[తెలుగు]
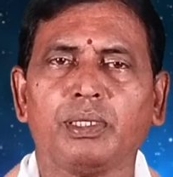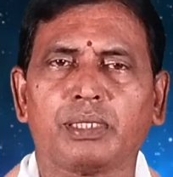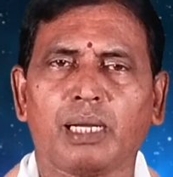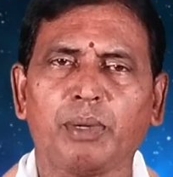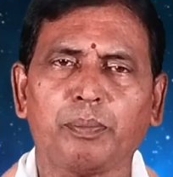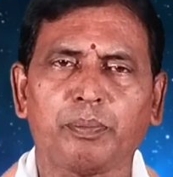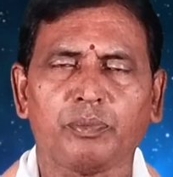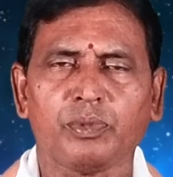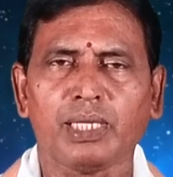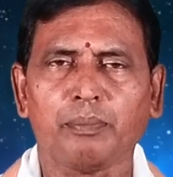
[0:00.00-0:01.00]
శ్రమ
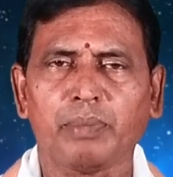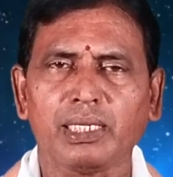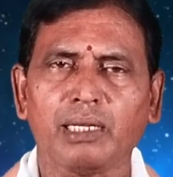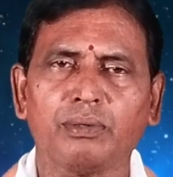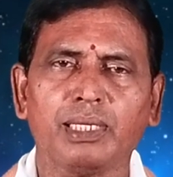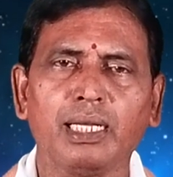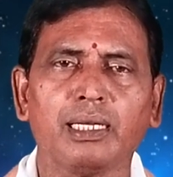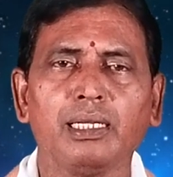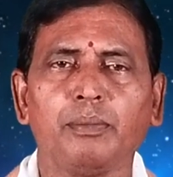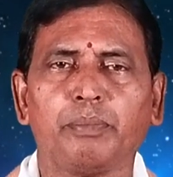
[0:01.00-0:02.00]
ఉన్నప్పటికీ కూడా
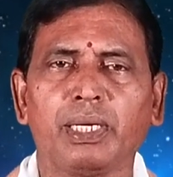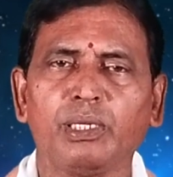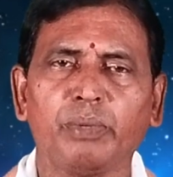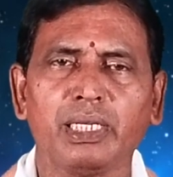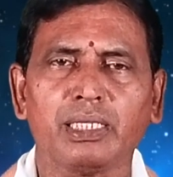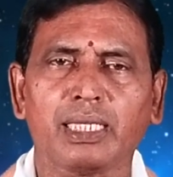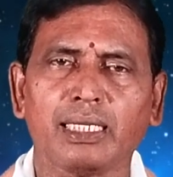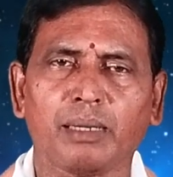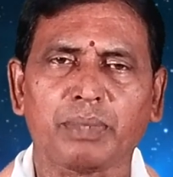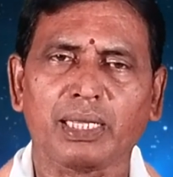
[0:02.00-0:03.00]
పెట్టుబడికి
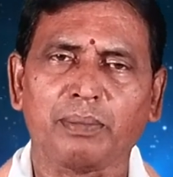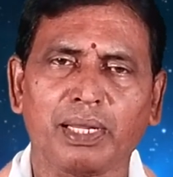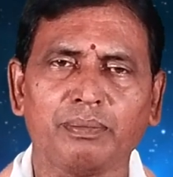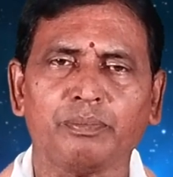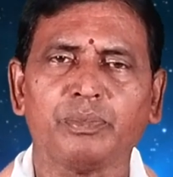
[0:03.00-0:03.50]
తగిన ప్రతిఫలం